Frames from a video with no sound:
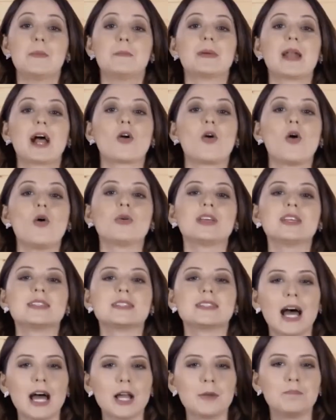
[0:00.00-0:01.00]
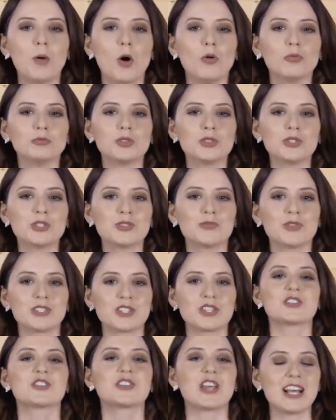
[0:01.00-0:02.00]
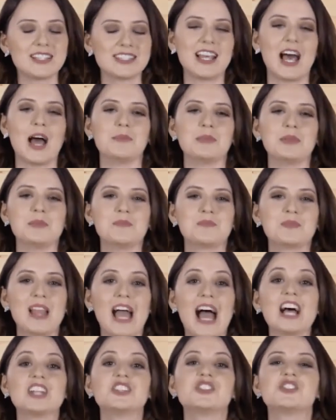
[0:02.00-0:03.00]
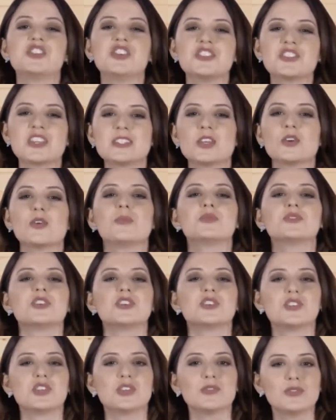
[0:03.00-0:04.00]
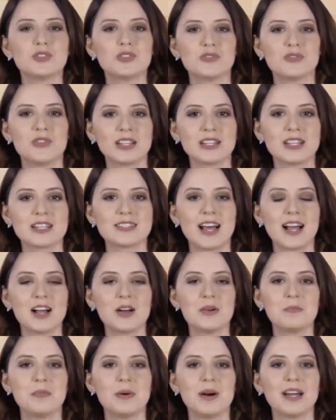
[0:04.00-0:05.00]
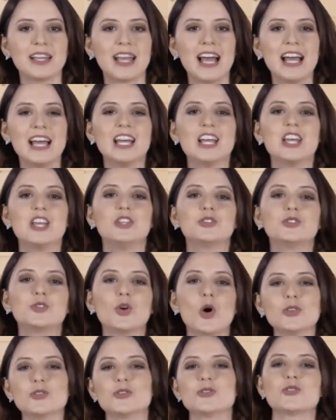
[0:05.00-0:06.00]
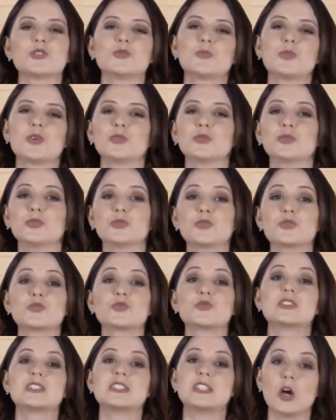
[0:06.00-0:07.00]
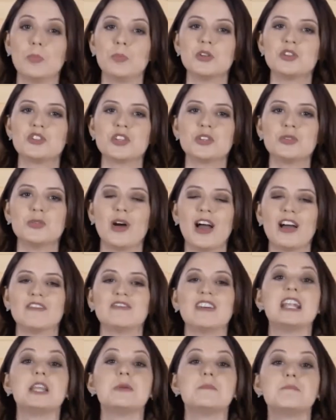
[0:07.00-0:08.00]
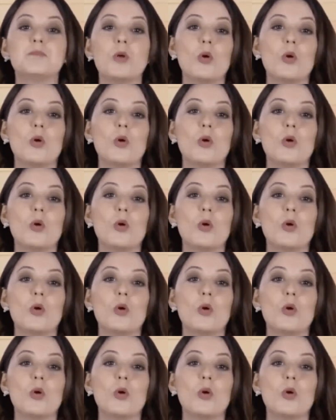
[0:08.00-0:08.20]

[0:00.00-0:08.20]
E para conquistar pontos, você já sabe, atinja seu objetivo de vendas na campanha e todos os produtos do seu pedido valem